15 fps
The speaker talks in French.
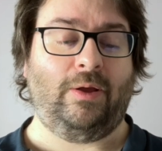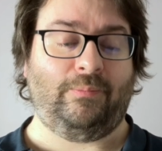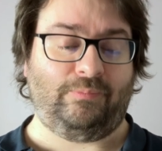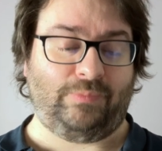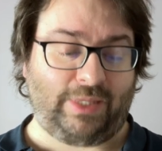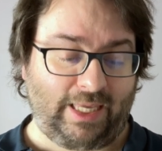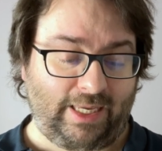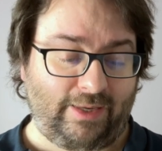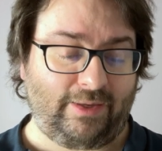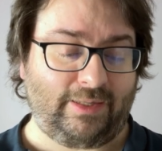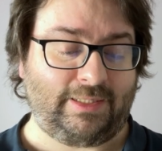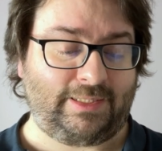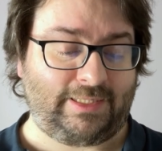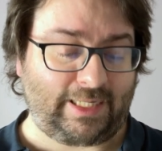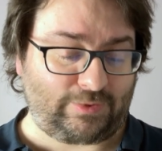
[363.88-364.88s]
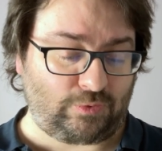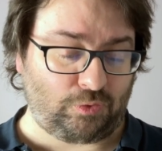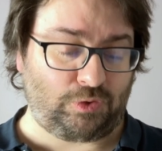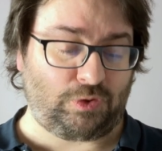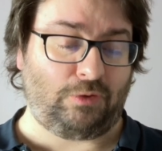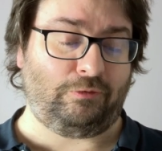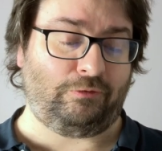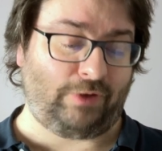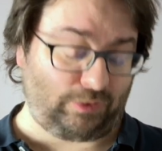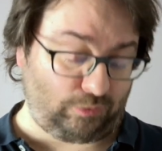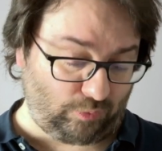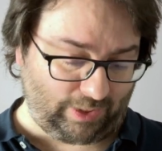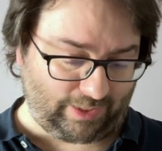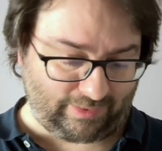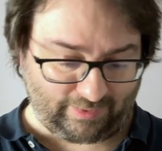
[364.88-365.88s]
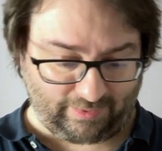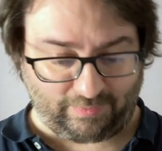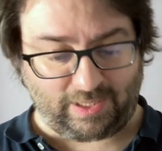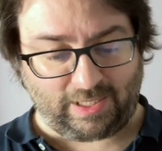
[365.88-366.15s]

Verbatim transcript: dès 1628.